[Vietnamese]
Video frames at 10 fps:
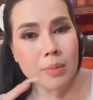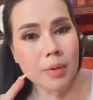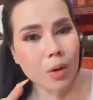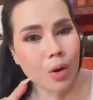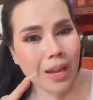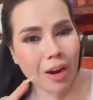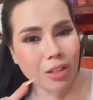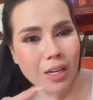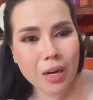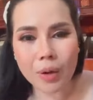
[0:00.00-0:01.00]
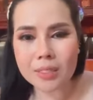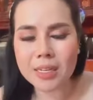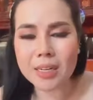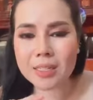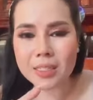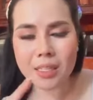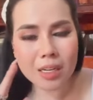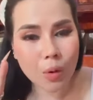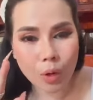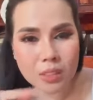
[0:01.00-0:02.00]
chắc mình đâu cái nói thừa khẩu anh chẳng cái như
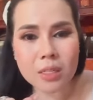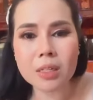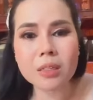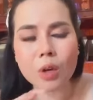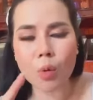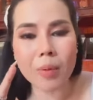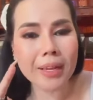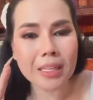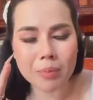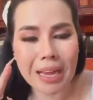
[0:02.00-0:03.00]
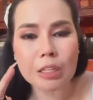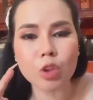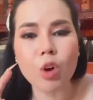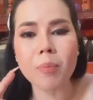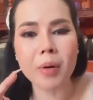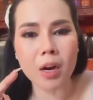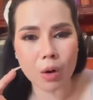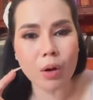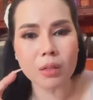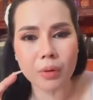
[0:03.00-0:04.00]
thừa khẩu chẳng cứ trồ mấy từ ba từ tú ông vừa
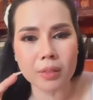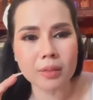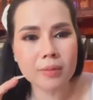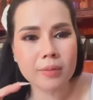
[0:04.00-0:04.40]
khó từ mình